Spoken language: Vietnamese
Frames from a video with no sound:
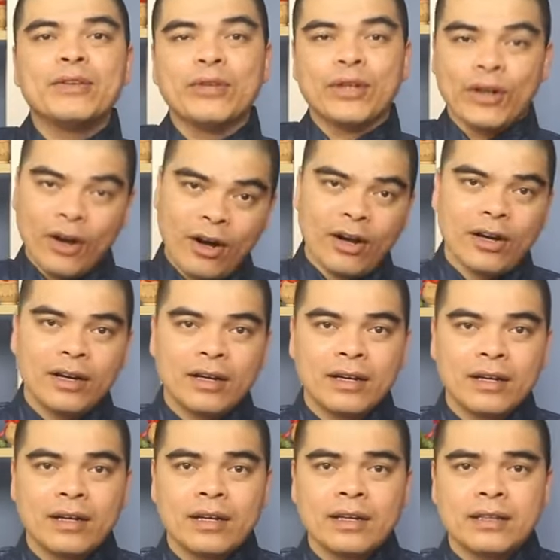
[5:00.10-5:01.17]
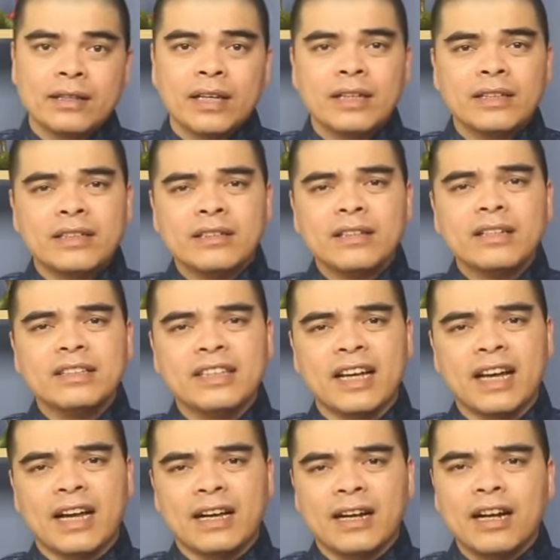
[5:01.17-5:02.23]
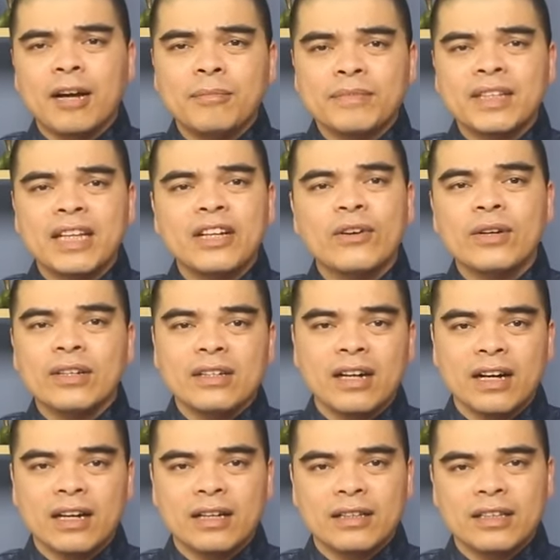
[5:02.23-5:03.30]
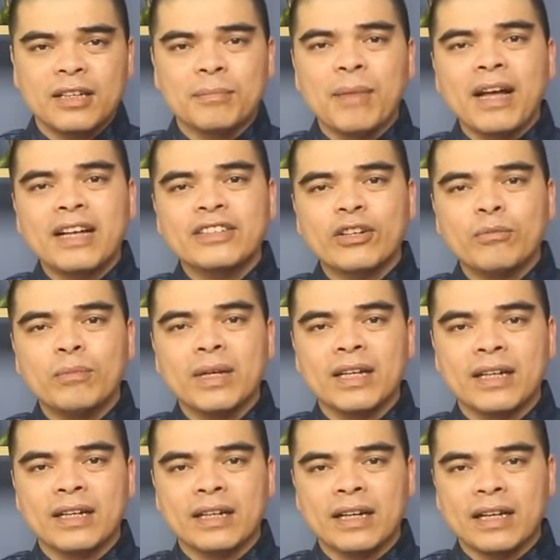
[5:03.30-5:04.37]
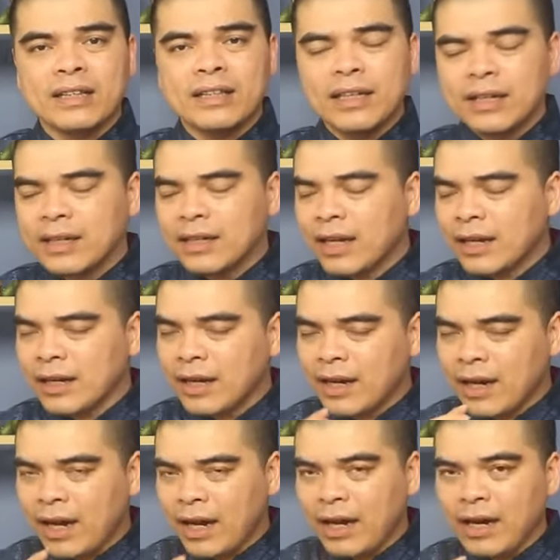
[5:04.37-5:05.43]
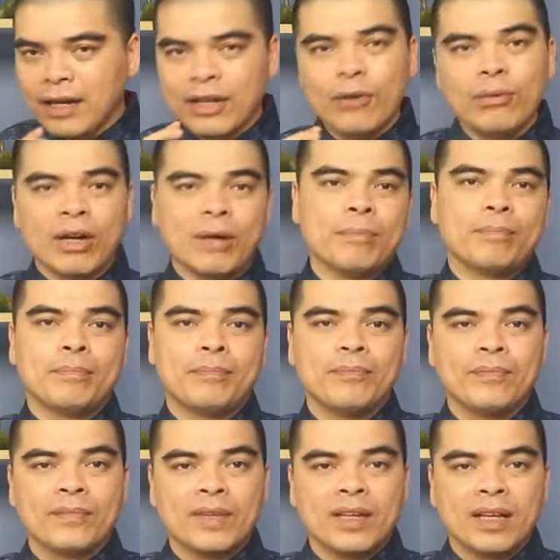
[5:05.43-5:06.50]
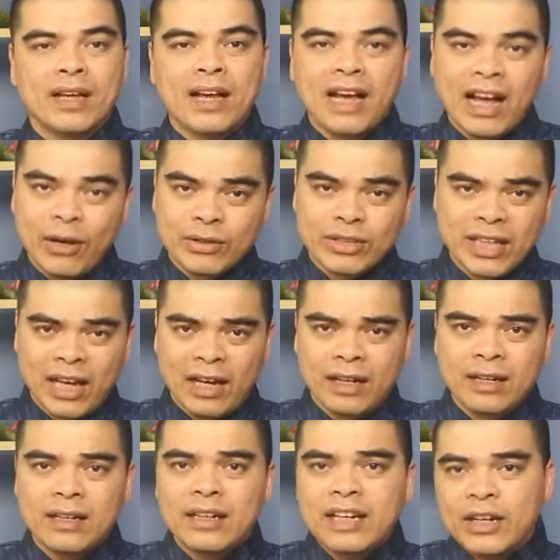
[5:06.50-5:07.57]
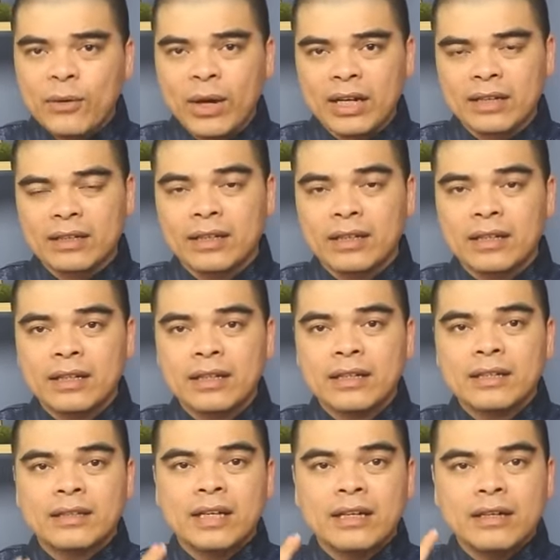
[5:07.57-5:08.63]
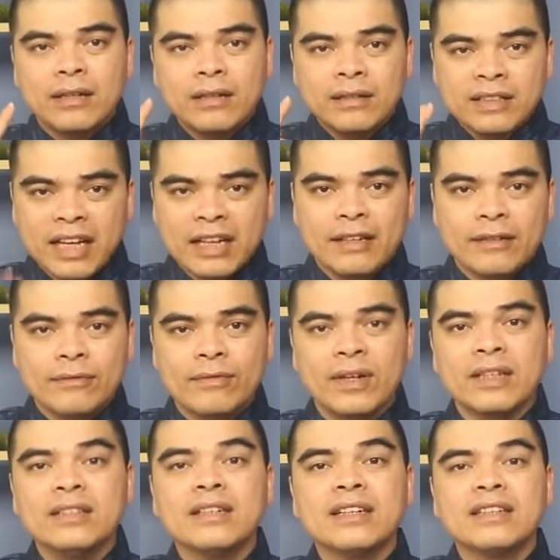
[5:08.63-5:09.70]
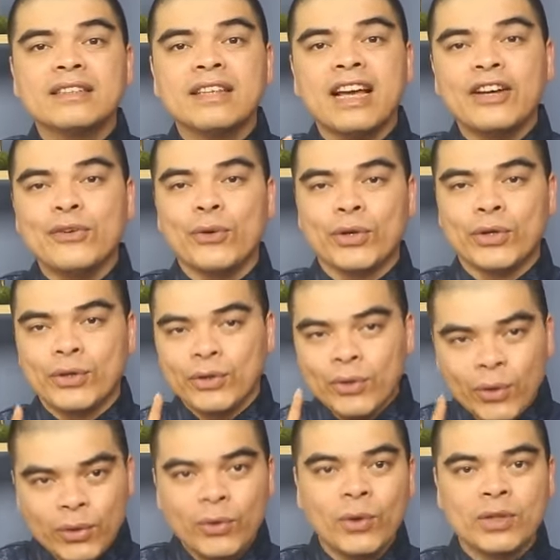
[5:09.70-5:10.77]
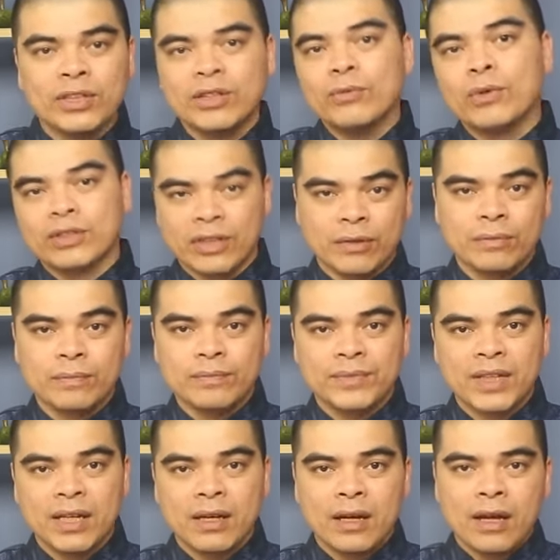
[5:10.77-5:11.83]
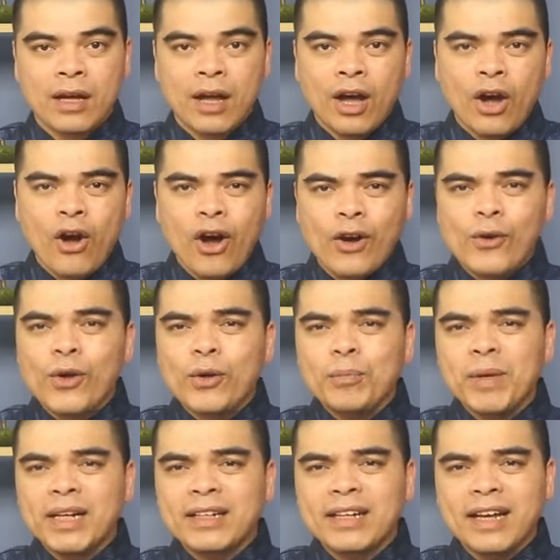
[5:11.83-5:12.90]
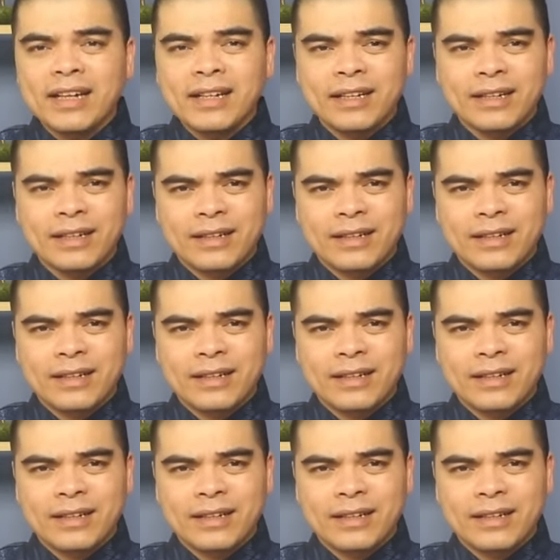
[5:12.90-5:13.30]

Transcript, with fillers: bé tuổi ngọ thì những đứa trẻ cầm tinh con ngựa thì mang trong mình cái tính cách khá là độc lập hào sảng linh hoạt thích ứng nhanh với những cái thay đổi đột ngột trong cuộc sống họ luôn biết cách